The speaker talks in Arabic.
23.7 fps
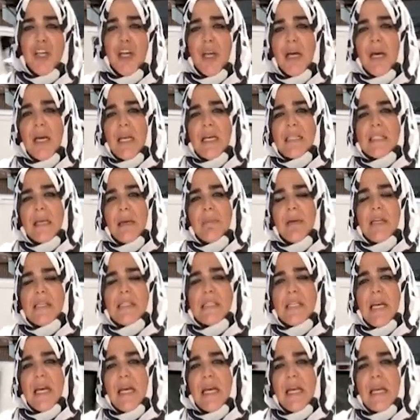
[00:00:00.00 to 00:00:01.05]
جرى ليس من
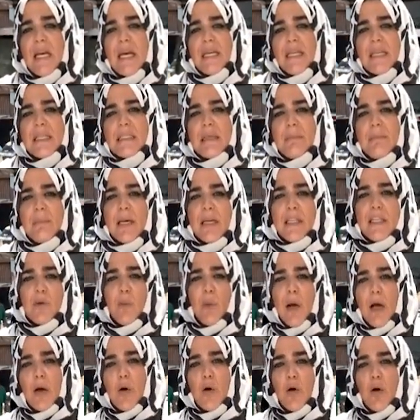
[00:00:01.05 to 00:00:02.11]
السهل أن يتم
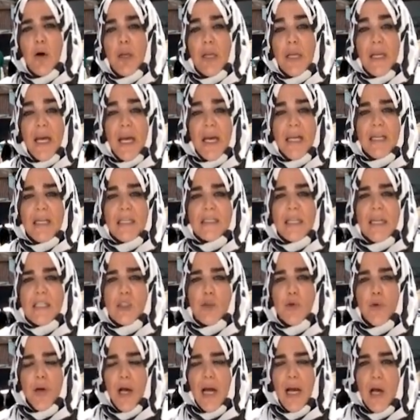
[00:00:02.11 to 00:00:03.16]
احتوائه لناحية
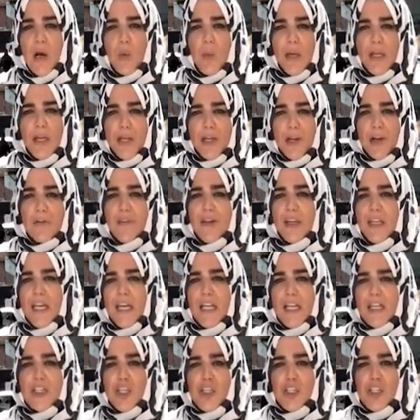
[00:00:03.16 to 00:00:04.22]
السرعة والحرفية
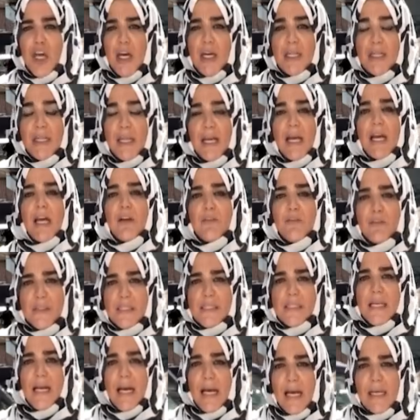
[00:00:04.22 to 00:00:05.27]
التي شهدناها في
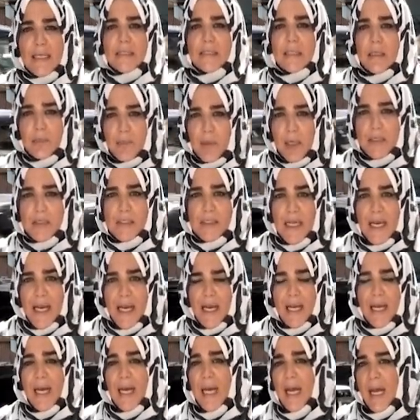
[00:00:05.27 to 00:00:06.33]
الساعات الماضية
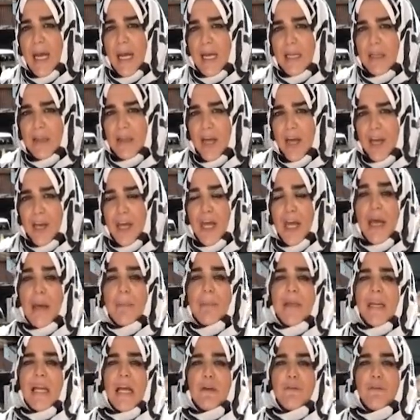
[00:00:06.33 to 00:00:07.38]
أكثر
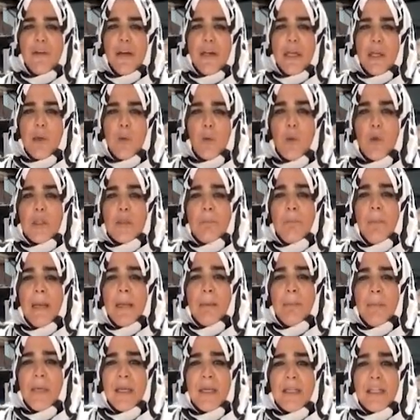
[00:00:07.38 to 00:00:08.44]
من
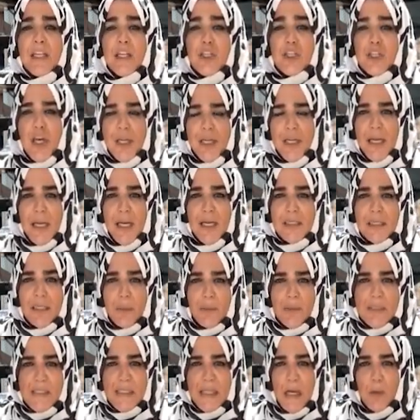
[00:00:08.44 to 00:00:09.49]
2800 جريح
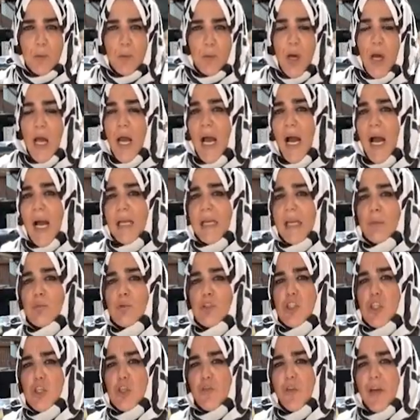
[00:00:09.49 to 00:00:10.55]
توزعوا على
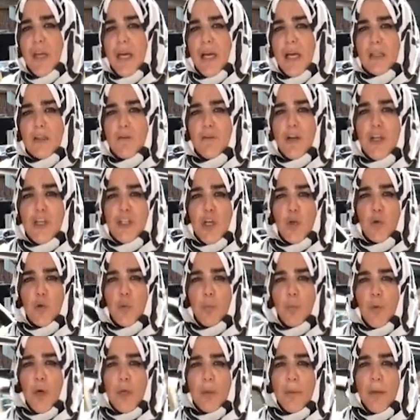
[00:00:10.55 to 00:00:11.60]
المستشفيات في
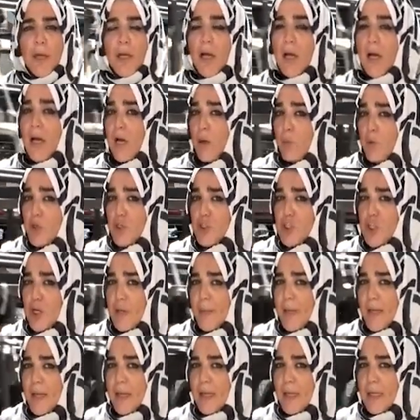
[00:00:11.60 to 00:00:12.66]
الجنوب والبقاع
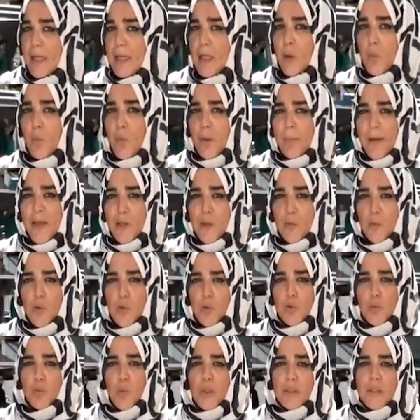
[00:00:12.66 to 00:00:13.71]
والشمال
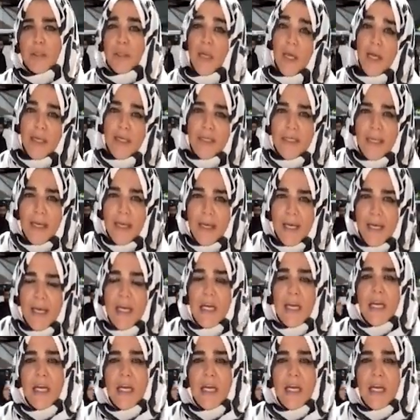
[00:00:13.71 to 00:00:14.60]
وبيروت والضاحية